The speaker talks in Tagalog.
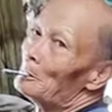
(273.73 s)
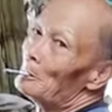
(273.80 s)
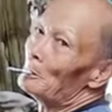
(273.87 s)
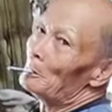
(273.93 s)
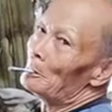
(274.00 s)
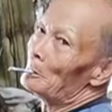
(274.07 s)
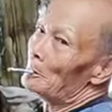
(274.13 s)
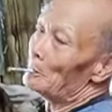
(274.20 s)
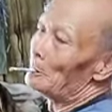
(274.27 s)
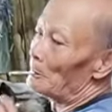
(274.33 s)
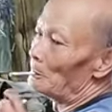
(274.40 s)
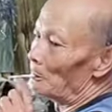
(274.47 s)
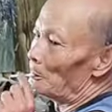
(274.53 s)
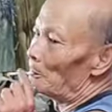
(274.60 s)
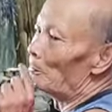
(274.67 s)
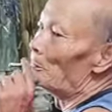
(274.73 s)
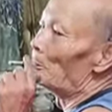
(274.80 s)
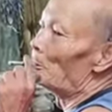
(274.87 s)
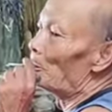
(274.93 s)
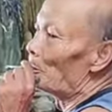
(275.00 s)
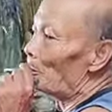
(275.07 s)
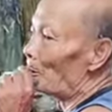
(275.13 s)
nagdala mi bugas.
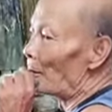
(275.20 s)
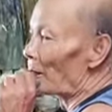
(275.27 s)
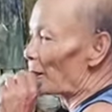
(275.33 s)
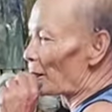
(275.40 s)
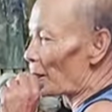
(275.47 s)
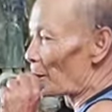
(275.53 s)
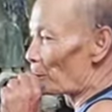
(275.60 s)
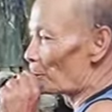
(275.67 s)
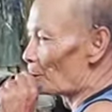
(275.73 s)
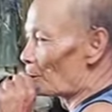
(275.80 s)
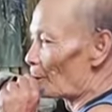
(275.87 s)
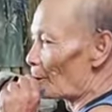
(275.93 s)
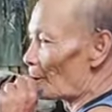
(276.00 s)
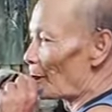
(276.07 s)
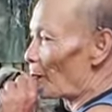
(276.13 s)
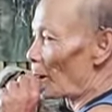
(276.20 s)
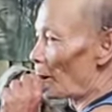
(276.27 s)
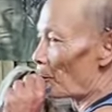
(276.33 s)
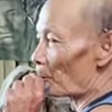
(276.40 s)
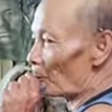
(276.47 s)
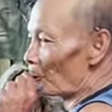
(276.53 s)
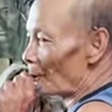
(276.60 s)
Yan nagdala po mi og
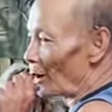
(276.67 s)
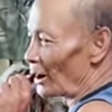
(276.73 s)
sedan.